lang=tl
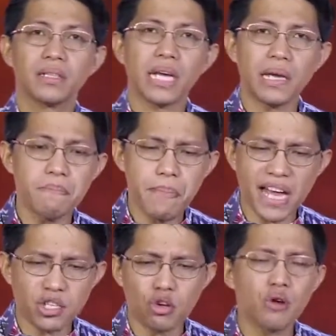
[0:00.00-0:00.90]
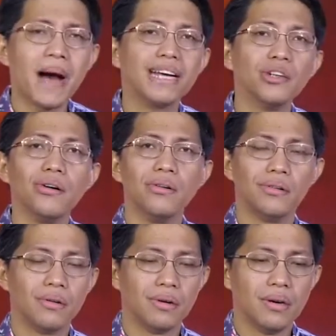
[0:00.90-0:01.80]
ng Imperyo Romano,
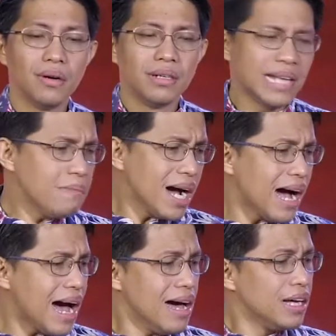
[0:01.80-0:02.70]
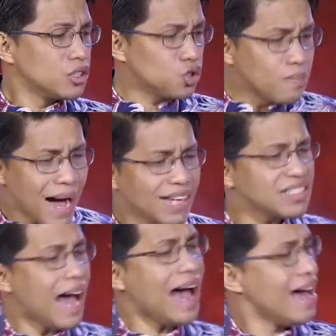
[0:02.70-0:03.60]
na mga
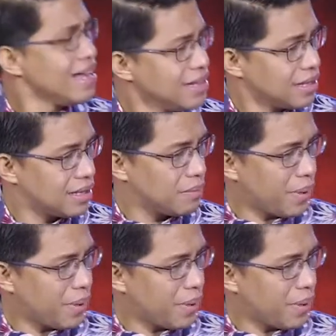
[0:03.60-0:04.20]
dumadaan,